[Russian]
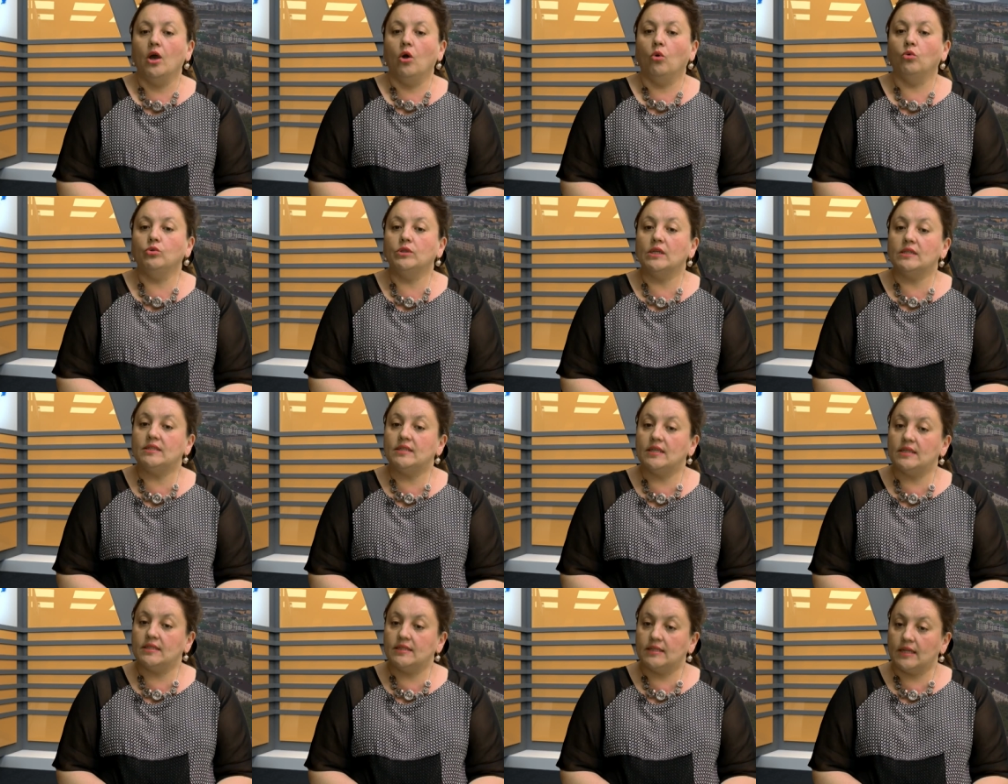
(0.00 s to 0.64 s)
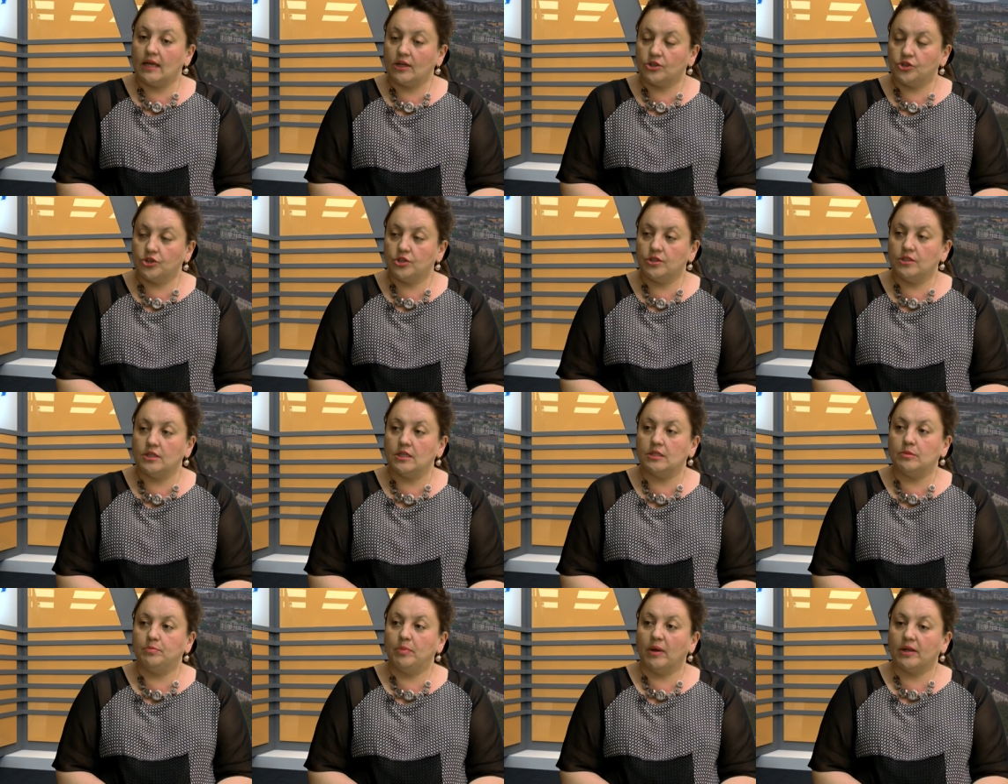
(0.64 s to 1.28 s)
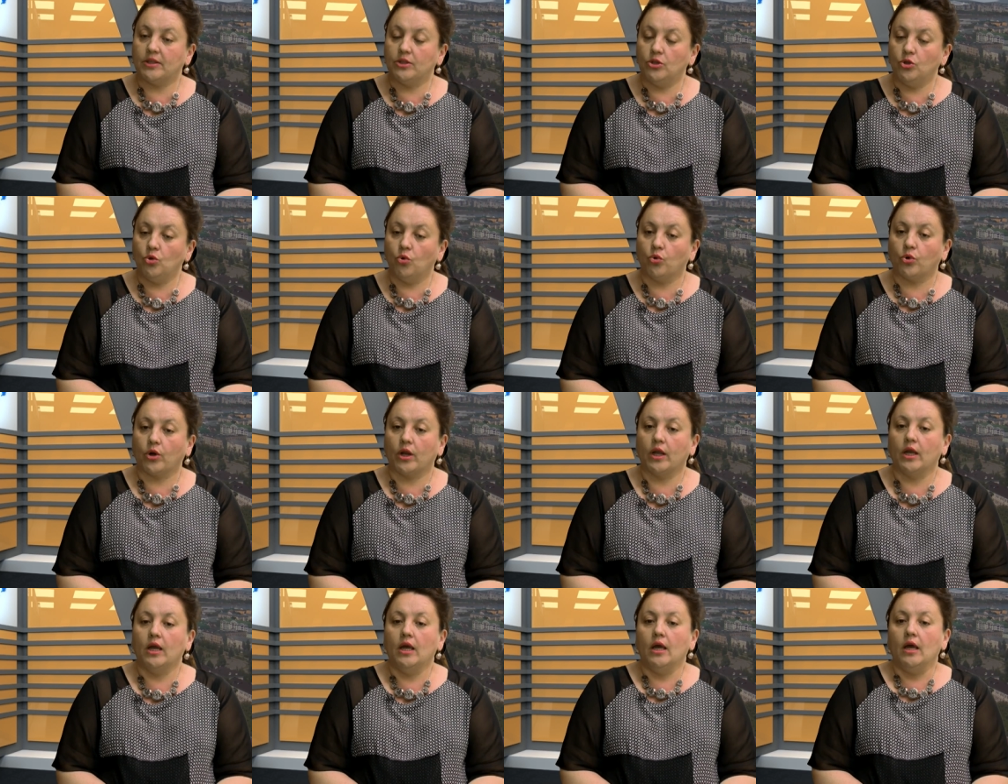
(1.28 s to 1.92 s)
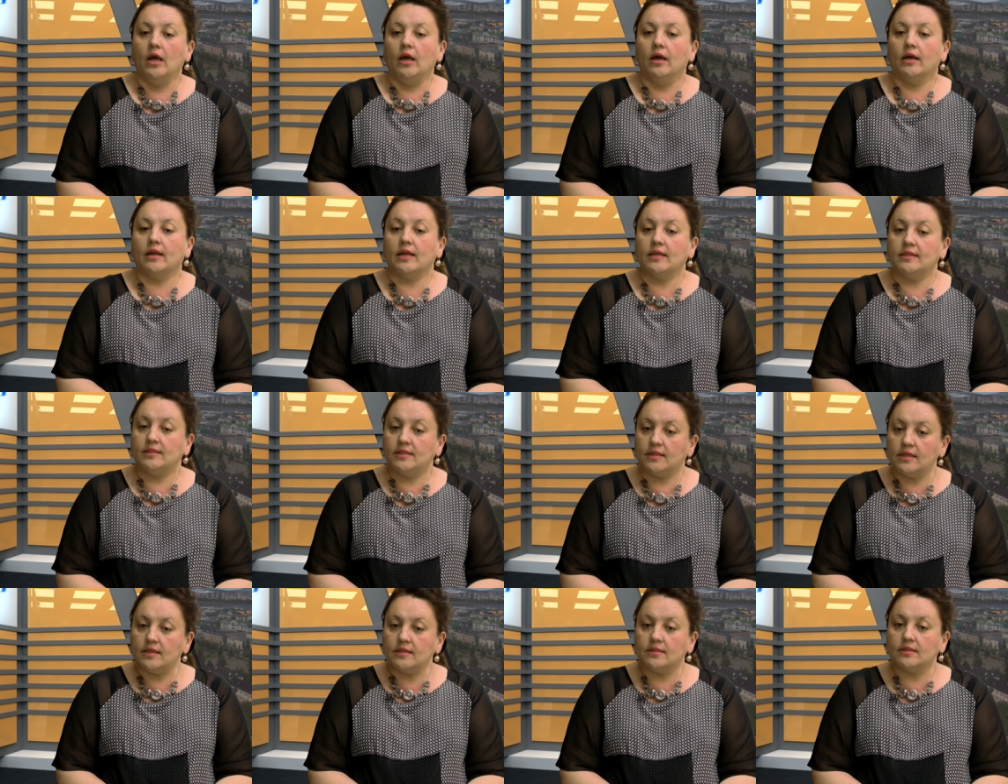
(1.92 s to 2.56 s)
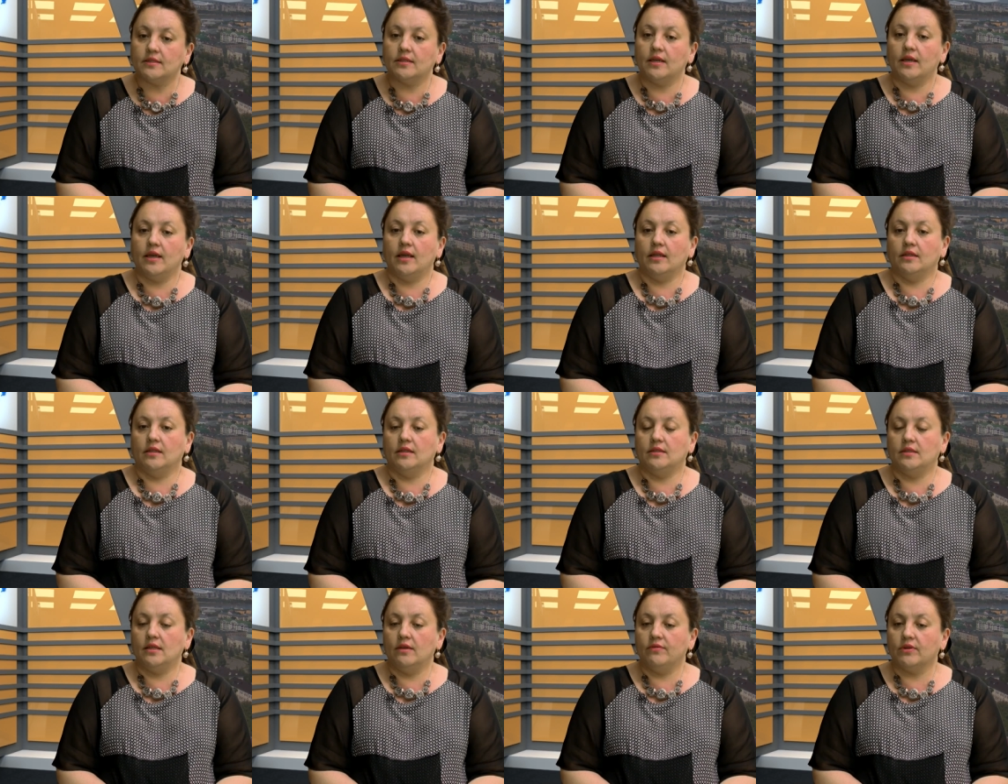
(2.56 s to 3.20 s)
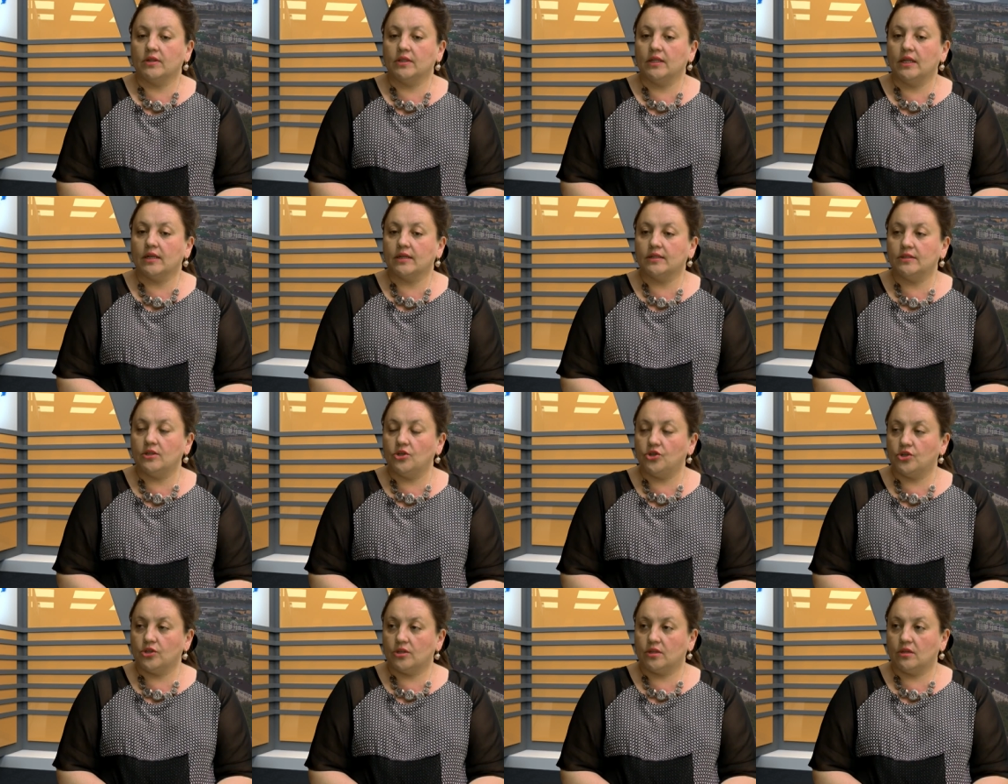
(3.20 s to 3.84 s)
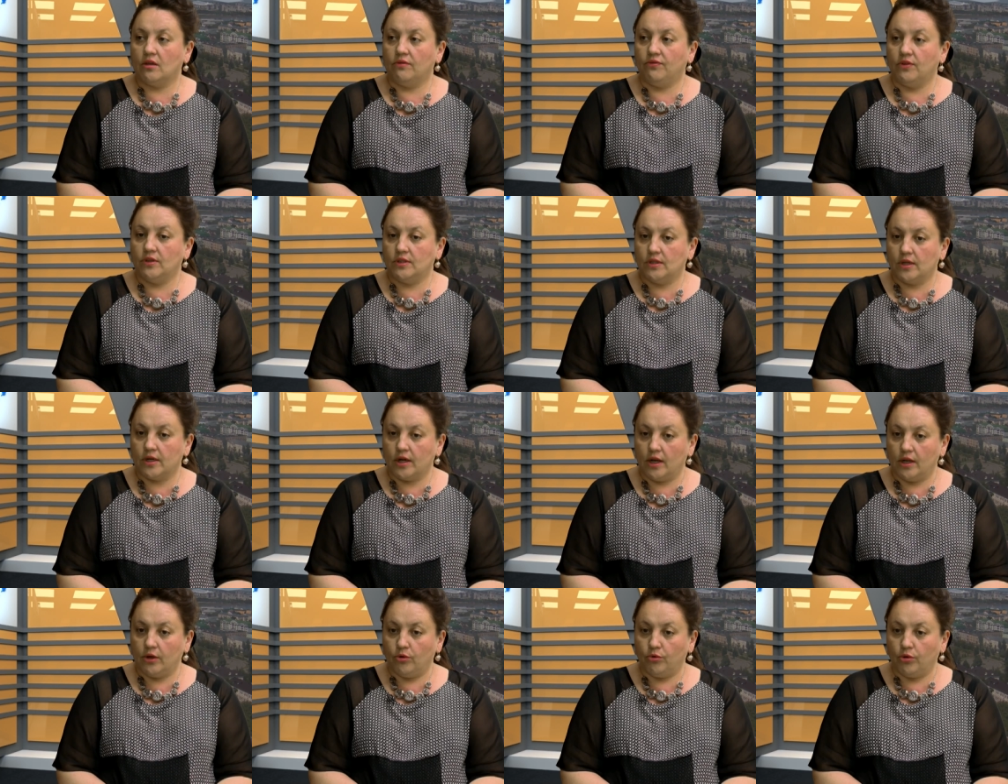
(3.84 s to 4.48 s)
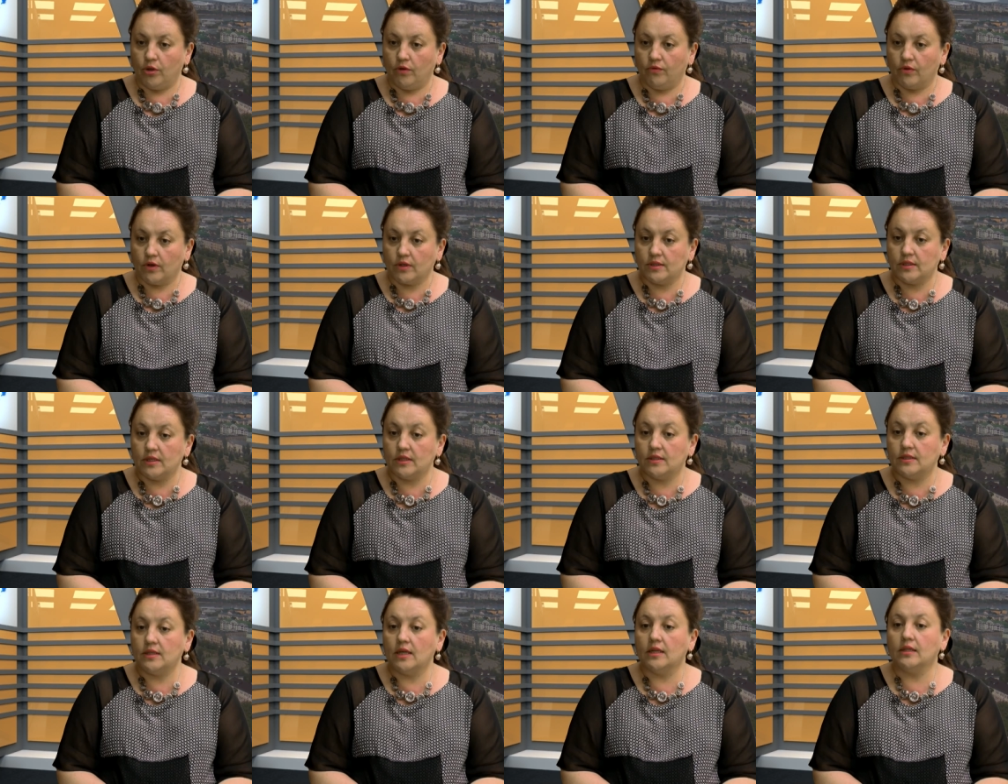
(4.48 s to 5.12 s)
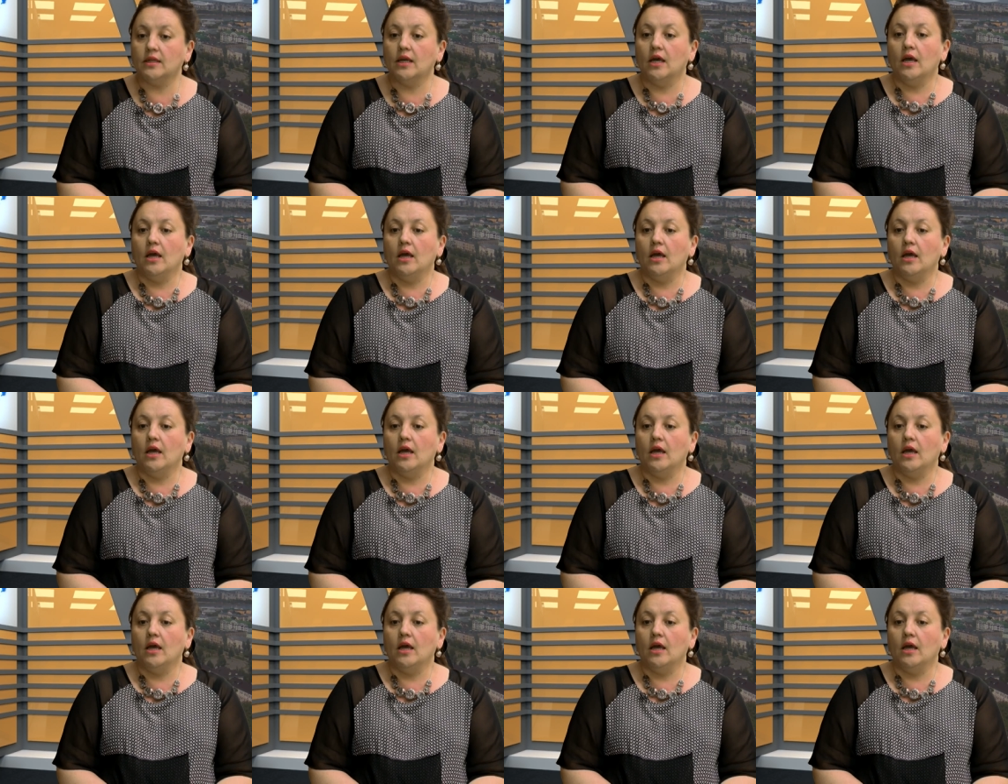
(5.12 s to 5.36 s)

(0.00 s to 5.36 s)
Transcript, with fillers: У нас есть также здесь партнеры российские. Это Северно-Арктический федеральный университет,